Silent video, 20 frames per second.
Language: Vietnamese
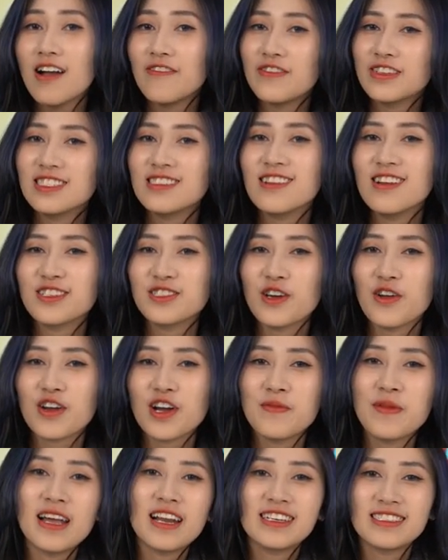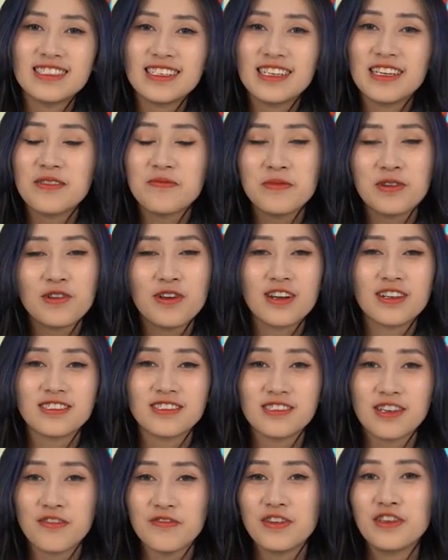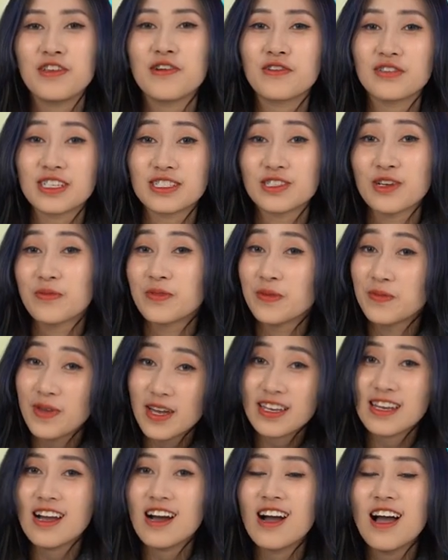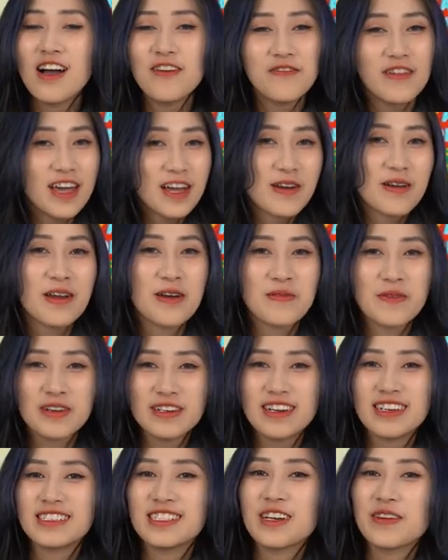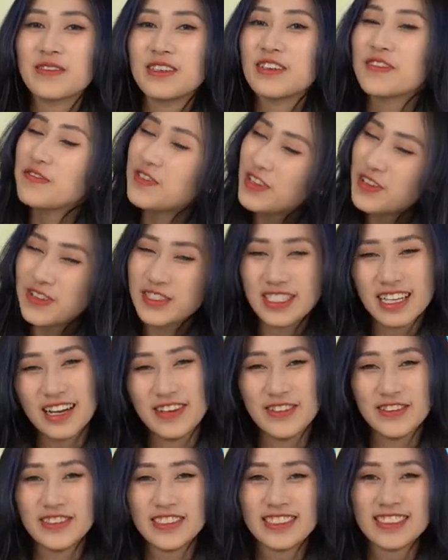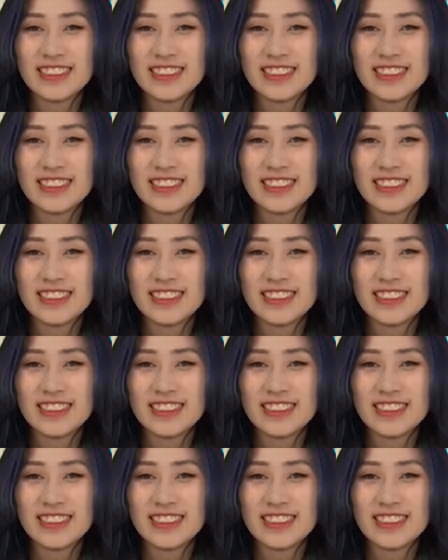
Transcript: Và sự lựa chọn của các bạn là gì? Bình luận ở dưới video để cho mình biết nhé. Hẹn gặp lại mọi người trong những video sau.